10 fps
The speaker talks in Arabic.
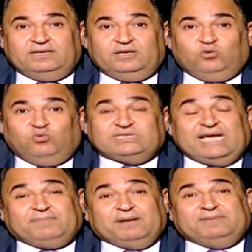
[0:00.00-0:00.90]

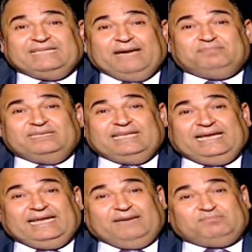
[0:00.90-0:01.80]
وصاحبك بتاع ابتدائي
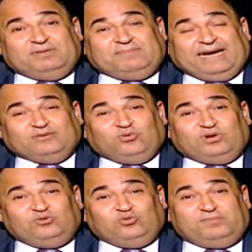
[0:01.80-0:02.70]
لعبت معاه
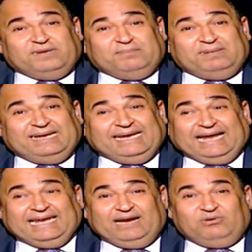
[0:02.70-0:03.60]
دورين دمرة بالليل
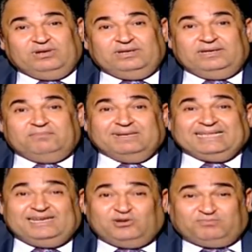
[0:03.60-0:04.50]
على القهوه ما
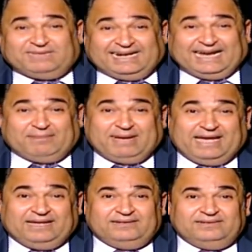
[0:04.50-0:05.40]
تاني يوم ترجع بقى